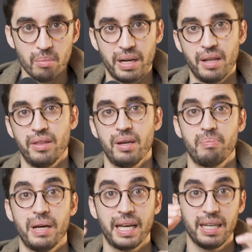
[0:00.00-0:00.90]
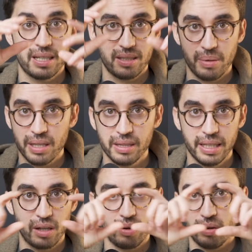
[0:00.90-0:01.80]
para hacer páginas de
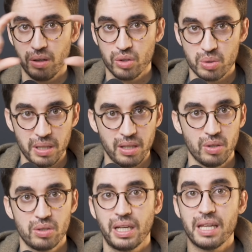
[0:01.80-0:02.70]
venta con los vídeos,